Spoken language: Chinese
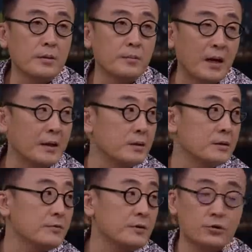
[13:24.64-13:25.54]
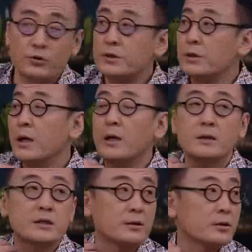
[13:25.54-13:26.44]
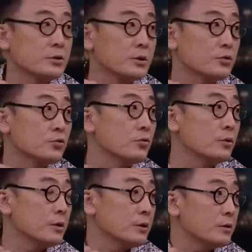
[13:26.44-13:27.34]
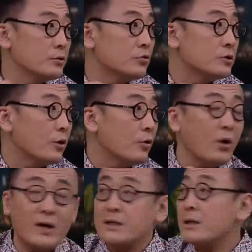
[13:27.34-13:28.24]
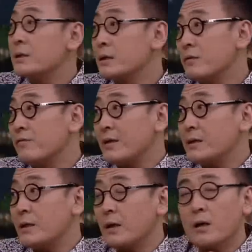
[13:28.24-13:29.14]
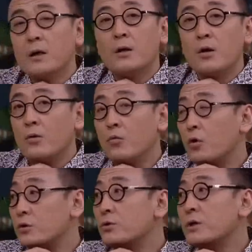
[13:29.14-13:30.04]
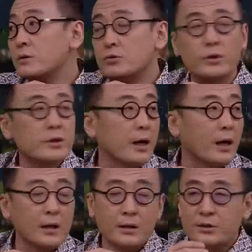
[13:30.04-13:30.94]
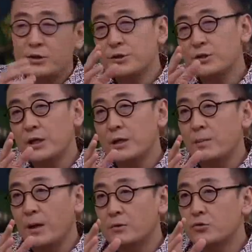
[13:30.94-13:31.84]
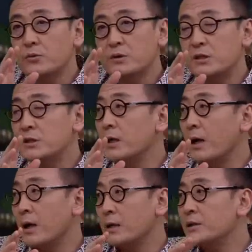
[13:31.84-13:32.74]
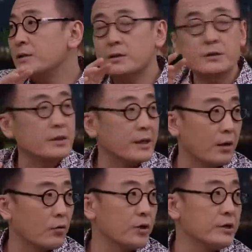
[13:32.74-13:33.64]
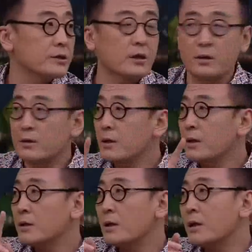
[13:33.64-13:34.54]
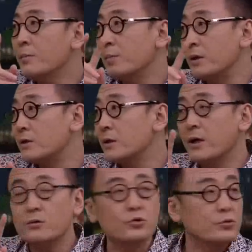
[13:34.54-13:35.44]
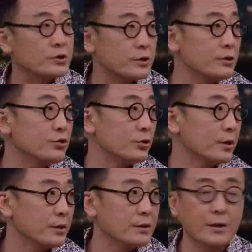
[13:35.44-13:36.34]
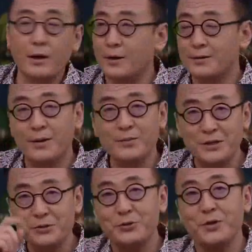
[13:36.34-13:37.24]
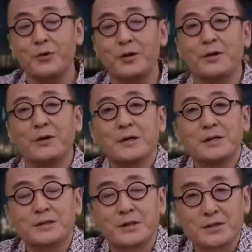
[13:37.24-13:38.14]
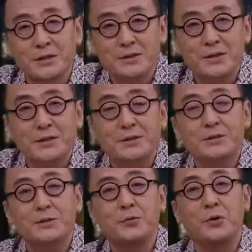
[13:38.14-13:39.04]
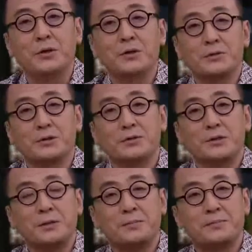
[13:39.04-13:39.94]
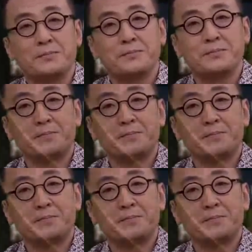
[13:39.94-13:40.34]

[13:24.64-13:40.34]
呃马林这位学者啊，还讲到这个中国的宋朝画家的这个发现呢，呃，我就更觉得，其实这个吧，中西啊，还真的是两回事儿。嗯，它根本是两种哲学。咱们先去下广告，锵锵三人行广告之后见。哎。